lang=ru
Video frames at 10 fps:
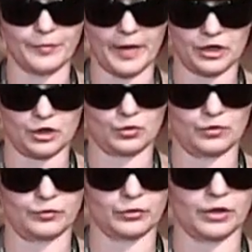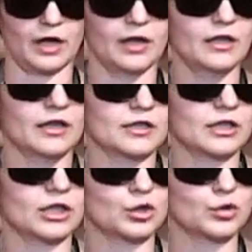в 5 часов утра.
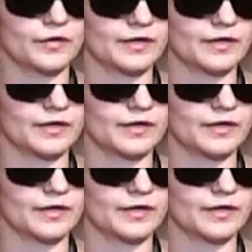Захожу в